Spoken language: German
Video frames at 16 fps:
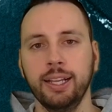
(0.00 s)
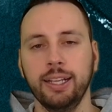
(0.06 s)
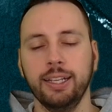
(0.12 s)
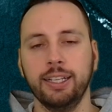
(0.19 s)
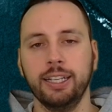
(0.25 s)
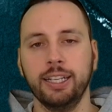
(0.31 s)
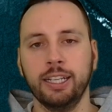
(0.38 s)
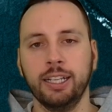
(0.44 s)

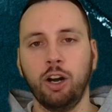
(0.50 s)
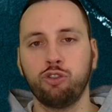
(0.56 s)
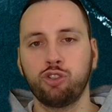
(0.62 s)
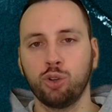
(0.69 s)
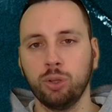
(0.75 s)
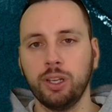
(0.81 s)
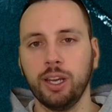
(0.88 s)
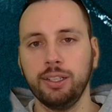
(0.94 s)
äh, auf
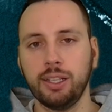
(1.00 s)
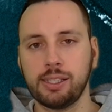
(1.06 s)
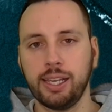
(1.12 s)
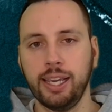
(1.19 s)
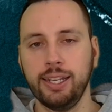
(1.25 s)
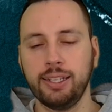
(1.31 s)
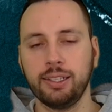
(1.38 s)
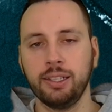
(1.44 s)
Stuttgarter
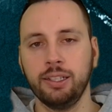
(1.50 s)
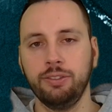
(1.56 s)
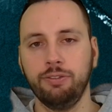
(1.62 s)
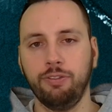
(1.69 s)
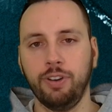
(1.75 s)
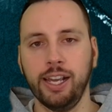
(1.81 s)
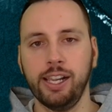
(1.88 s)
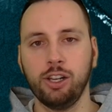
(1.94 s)
Seite,
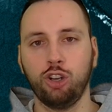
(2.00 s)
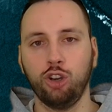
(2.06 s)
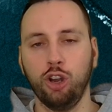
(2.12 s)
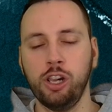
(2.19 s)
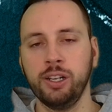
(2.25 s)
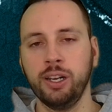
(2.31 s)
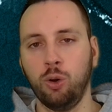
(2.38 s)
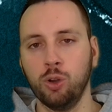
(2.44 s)
weil
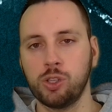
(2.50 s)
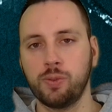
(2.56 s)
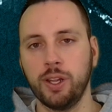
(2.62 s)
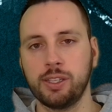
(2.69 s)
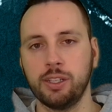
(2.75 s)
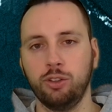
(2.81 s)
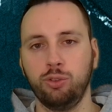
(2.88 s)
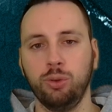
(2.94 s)
Köln
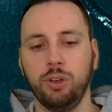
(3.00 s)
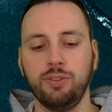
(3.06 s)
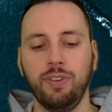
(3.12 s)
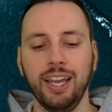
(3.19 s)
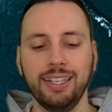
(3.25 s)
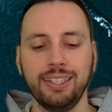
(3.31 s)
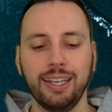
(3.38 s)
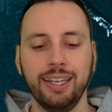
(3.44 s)
auswärts natürlich
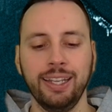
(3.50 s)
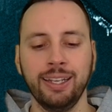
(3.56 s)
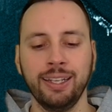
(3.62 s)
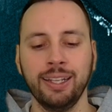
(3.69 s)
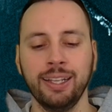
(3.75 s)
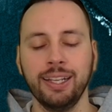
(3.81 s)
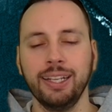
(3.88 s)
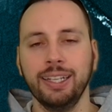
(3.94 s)

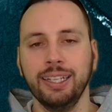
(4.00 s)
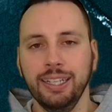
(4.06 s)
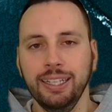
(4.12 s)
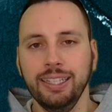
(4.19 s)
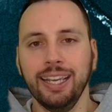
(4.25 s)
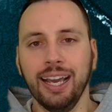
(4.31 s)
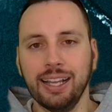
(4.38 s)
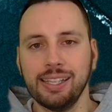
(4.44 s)
weiterhin
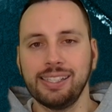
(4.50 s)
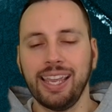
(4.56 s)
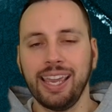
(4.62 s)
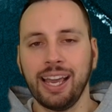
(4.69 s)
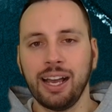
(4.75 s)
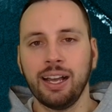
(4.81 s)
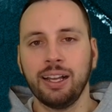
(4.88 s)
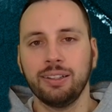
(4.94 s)
ja
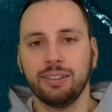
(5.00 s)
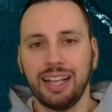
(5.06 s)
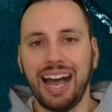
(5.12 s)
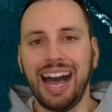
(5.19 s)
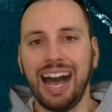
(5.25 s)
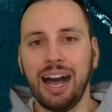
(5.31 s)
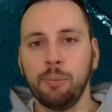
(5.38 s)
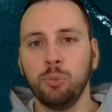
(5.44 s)
sehr
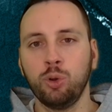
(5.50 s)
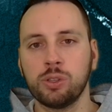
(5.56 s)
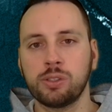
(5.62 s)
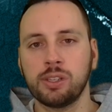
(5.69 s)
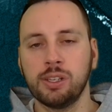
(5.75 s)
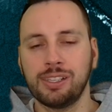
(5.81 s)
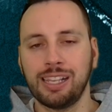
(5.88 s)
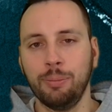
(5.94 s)

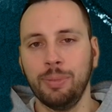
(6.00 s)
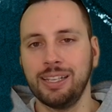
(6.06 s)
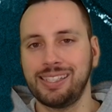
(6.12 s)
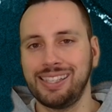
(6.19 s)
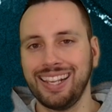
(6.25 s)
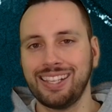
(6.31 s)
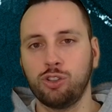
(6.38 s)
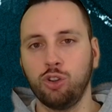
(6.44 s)
harmlos ist, haben erst
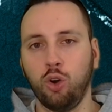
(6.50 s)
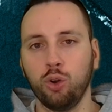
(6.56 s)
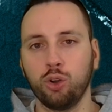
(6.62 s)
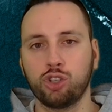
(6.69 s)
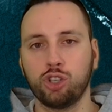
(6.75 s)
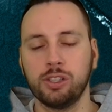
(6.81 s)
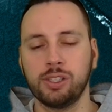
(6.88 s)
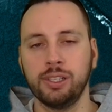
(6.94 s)
sechs Tore
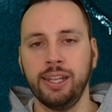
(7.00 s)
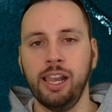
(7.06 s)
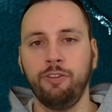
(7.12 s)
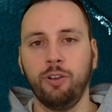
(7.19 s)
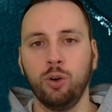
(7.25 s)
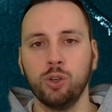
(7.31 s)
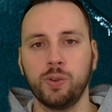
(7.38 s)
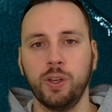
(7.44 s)
geschossen in
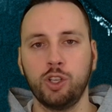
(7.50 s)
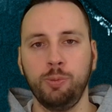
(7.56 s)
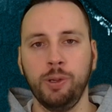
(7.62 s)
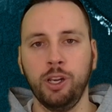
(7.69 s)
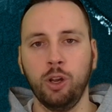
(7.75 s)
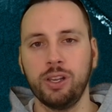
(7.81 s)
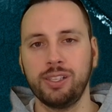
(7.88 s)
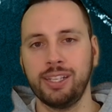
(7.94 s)
elf
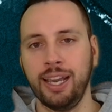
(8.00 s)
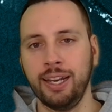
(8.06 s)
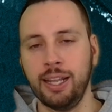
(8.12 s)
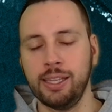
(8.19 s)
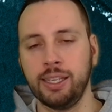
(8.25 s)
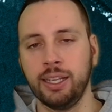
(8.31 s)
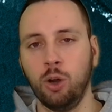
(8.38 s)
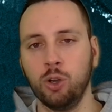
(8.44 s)
Auswärtsspielen, noch erst einen
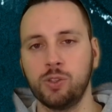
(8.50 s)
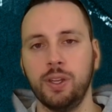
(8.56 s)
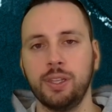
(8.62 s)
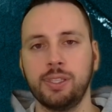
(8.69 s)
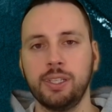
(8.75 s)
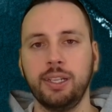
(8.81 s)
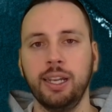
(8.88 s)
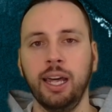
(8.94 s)
einzigen
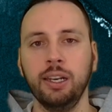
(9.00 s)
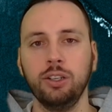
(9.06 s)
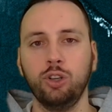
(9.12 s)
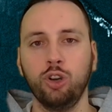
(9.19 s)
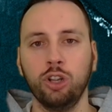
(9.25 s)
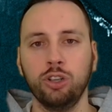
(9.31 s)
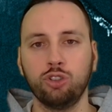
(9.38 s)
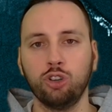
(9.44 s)
Auswärtssieg landen
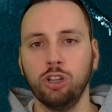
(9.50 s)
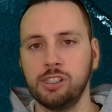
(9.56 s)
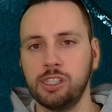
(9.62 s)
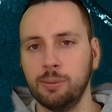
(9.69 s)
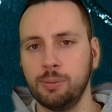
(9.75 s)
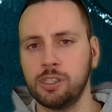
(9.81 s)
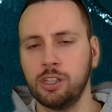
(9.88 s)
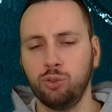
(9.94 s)
können.
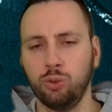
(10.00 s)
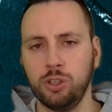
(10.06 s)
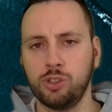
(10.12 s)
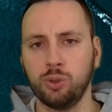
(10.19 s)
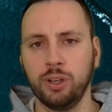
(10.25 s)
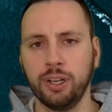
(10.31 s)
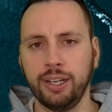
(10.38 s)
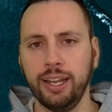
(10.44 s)
Trotzdem ist natürlich
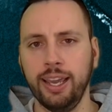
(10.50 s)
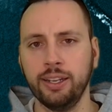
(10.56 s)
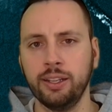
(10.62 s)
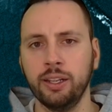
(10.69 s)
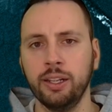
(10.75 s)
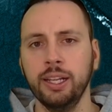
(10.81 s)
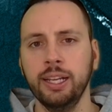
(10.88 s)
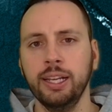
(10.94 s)
so eine kleine